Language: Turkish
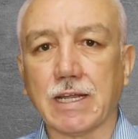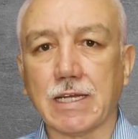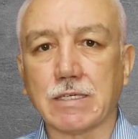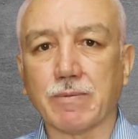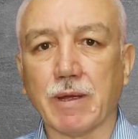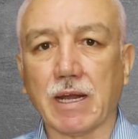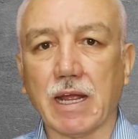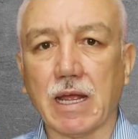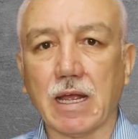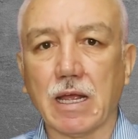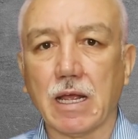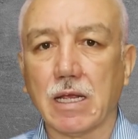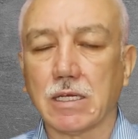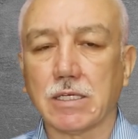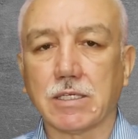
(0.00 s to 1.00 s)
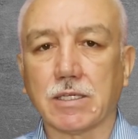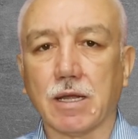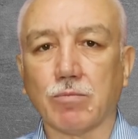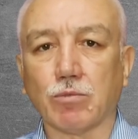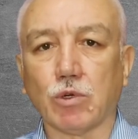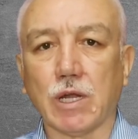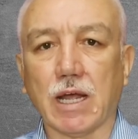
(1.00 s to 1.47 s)
Despere
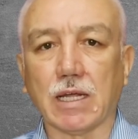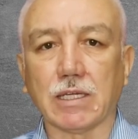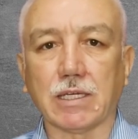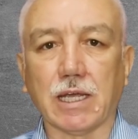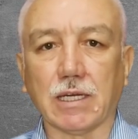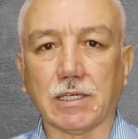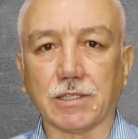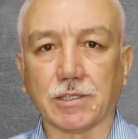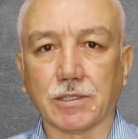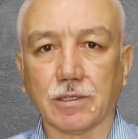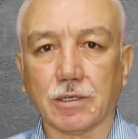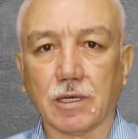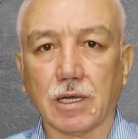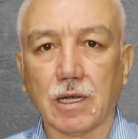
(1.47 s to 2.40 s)
İstanbul'a gelir.